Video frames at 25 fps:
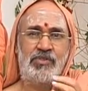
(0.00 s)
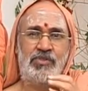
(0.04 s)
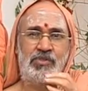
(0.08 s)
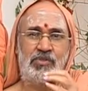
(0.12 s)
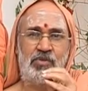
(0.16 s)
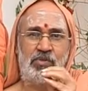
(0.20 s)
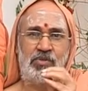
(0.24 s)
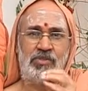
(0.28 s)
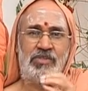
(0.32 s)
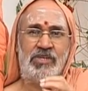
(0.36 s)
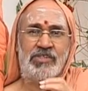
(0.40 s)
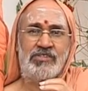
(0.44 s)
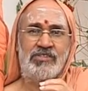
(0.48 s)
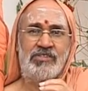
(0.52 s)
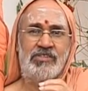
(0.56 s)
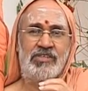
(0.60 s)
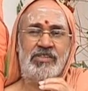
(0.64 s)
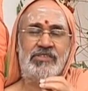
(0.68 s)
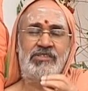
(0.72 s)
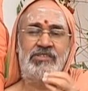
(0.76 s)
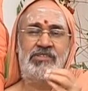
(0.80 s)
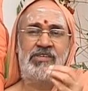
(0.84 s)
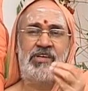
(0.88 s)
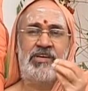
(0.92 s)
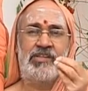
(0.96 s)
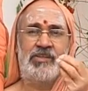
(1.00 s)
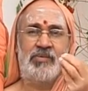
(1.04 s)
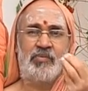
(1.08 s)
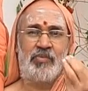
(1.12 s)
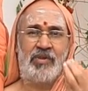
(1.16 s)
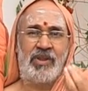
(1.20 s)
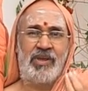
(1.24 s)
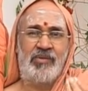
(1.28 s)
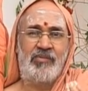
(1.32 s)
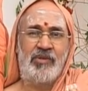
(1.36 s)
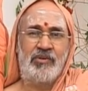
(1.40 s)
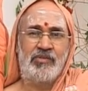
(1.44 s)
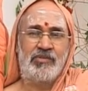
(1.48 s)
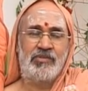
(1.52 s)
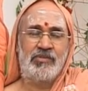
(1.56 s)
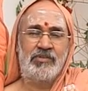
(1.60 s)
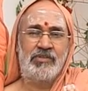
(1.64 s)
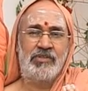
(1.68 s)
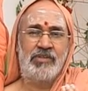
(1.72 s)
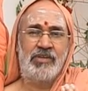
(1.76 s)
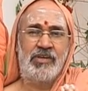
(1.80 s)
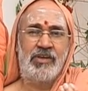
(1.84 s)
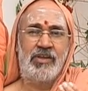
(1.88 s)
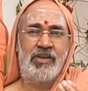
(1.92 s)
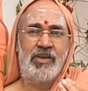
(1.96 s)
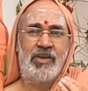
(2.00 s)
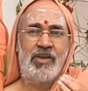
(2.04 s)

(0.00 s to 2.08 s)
శుద్ధం చేస్తే అది ప్రేమ అవుతుంది